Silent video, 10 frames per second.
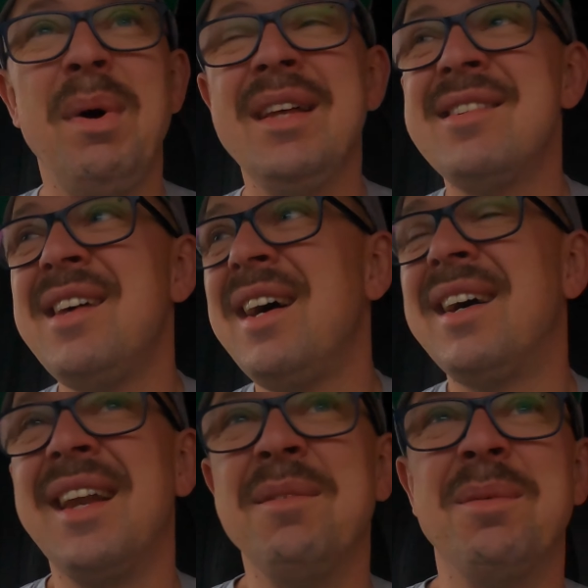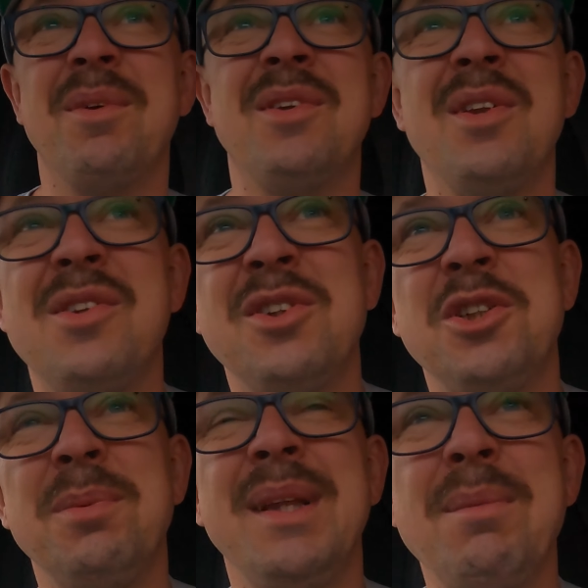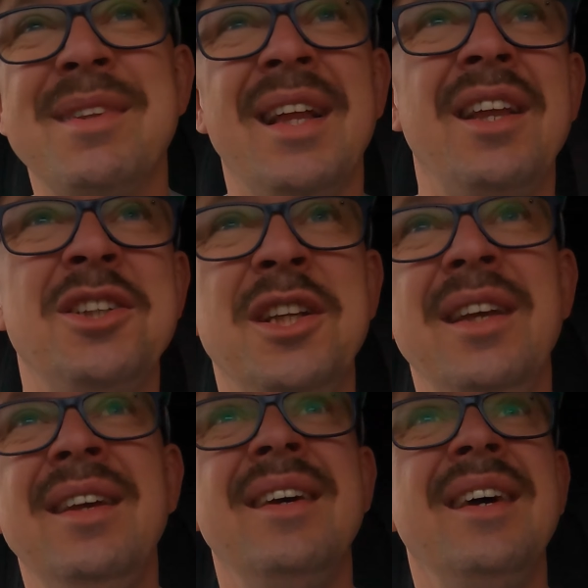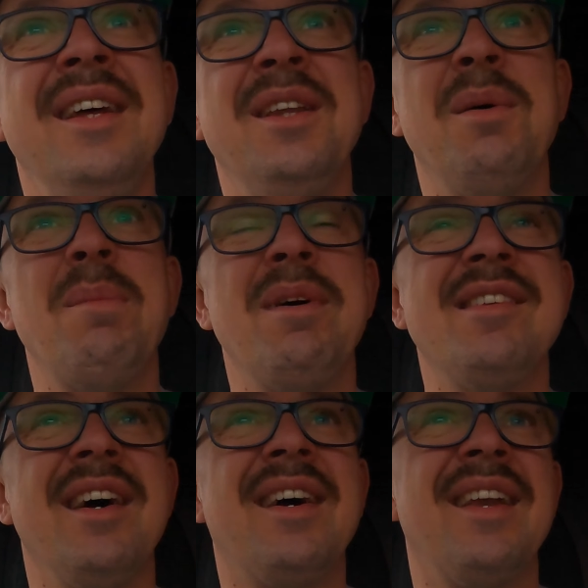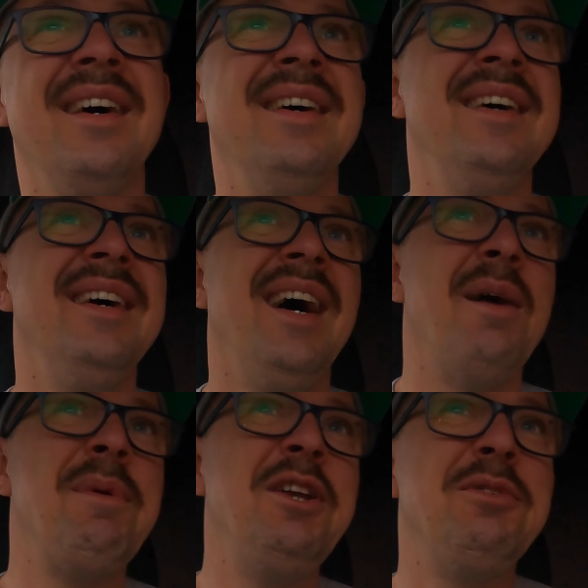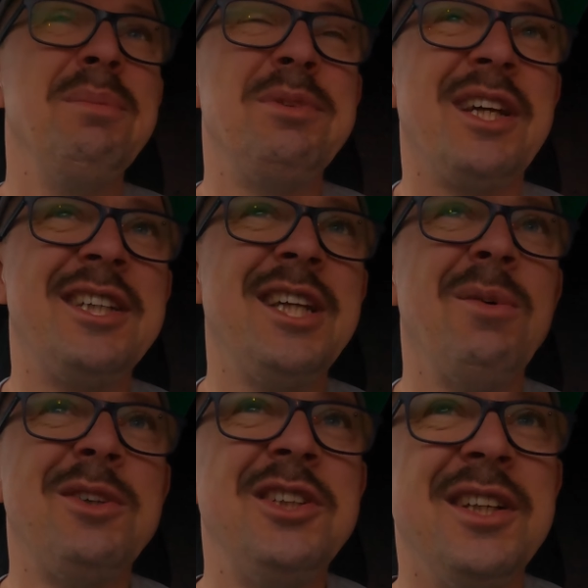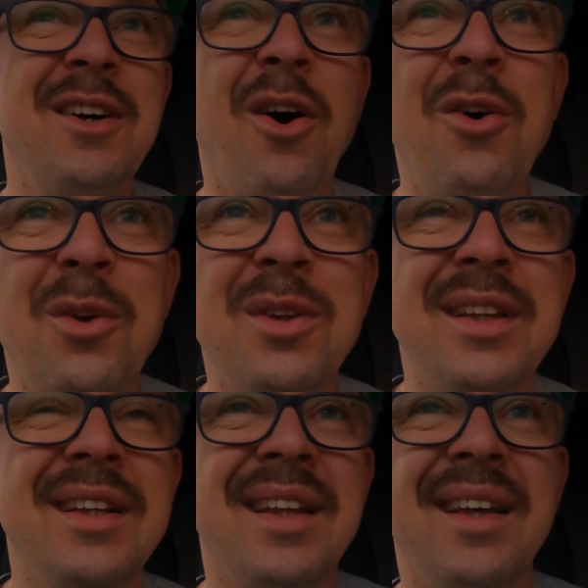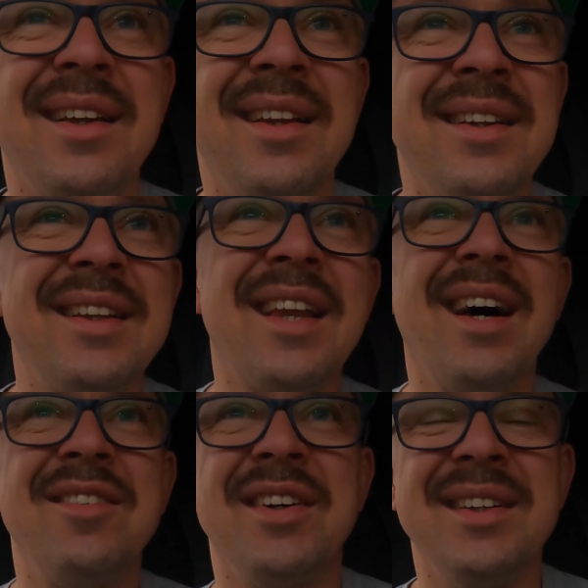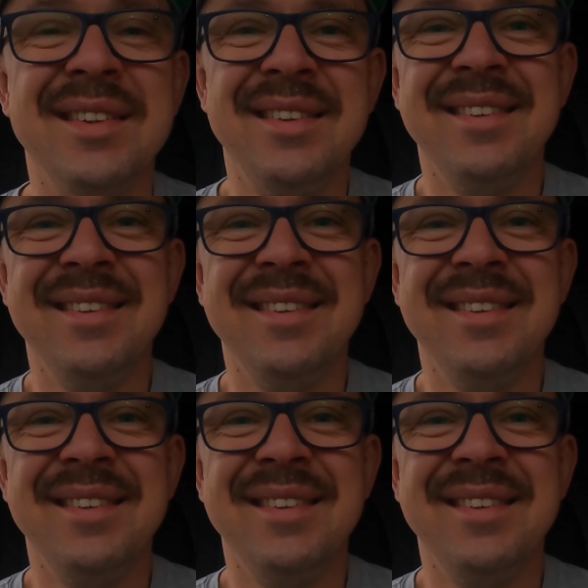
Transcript: masakra, po prostu to co żeśmy tam znaleźli to była masakra. A mieliśmy przekształcić ten ogród na ten, na trawę.